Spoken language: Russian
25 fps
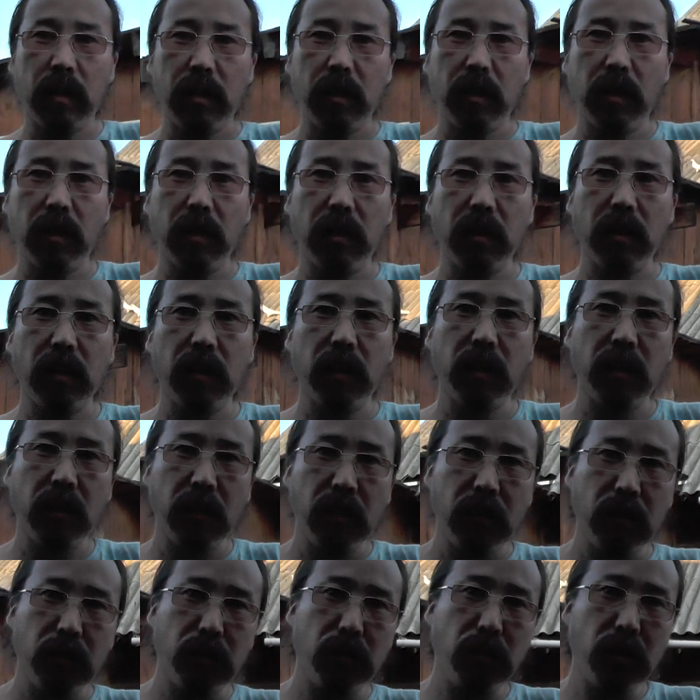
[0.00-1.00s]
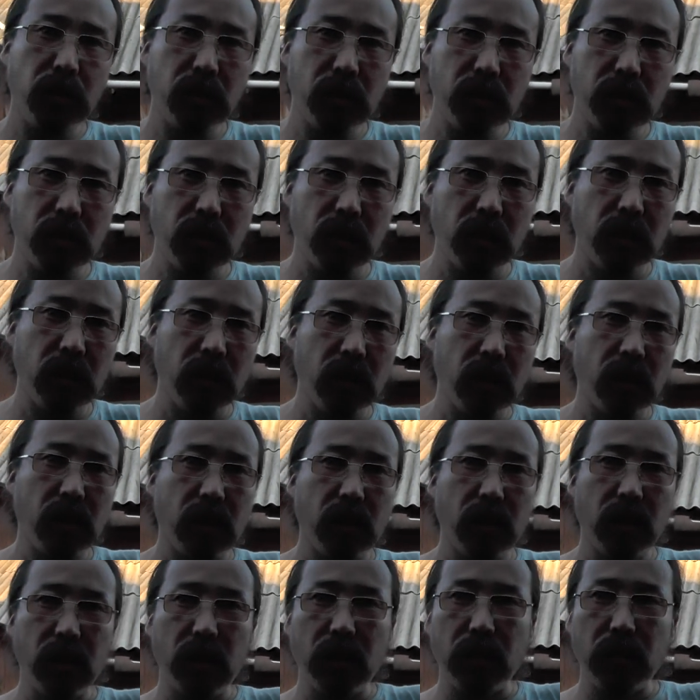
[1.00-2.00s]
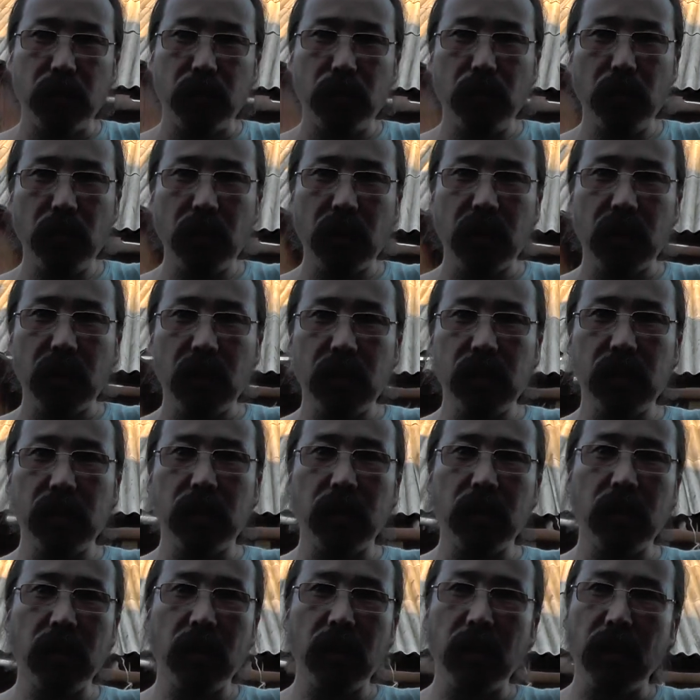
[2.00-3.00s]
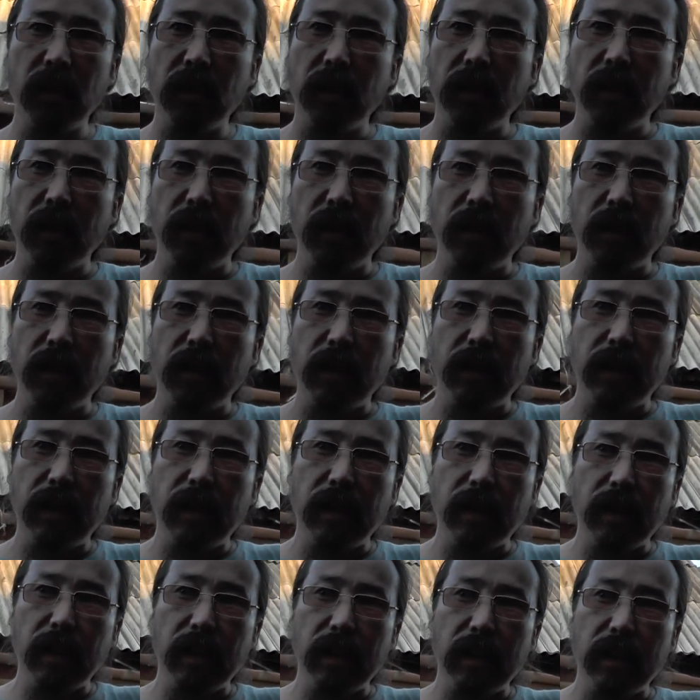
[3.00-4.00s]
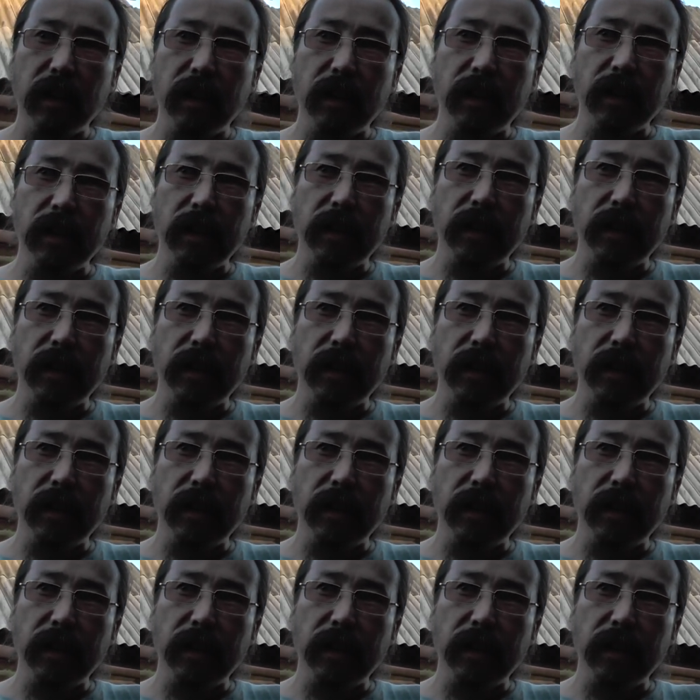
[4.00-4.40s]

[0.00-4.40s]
И, то есть э, дух истины, э,